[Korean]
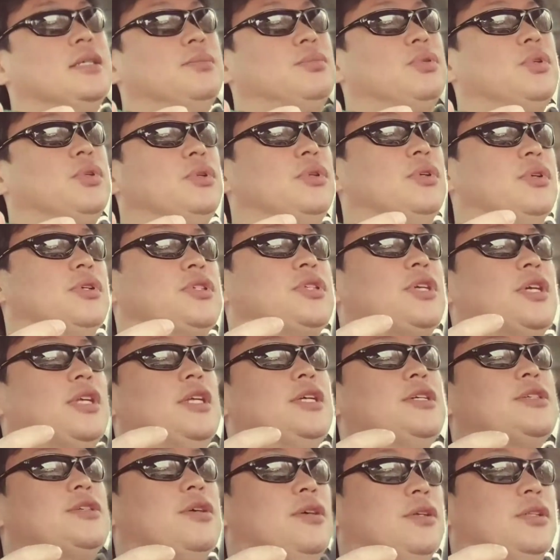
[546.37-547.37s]

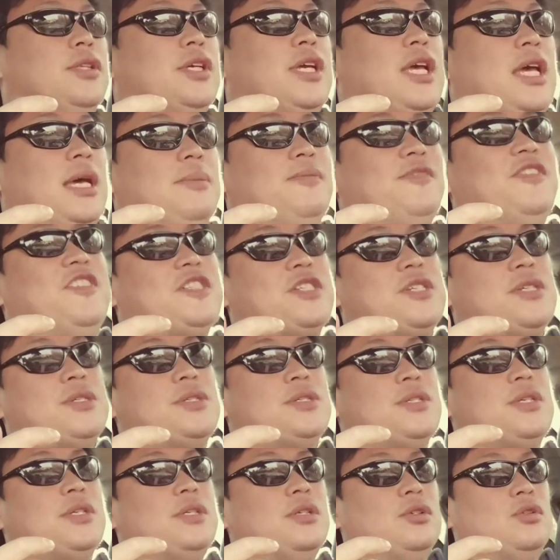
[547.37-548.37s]
프로덕션에서 그 어떻게
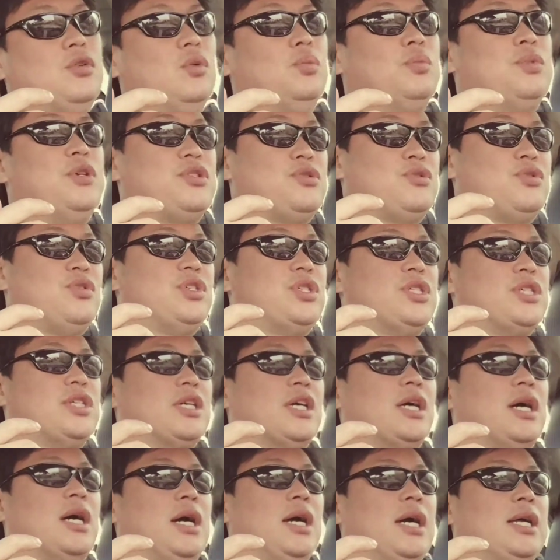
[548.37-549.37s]
에피션시를 높일 수
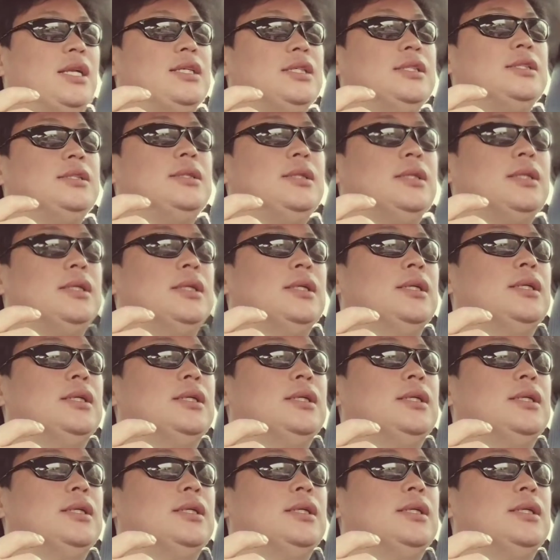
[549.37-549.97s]
있을까 하는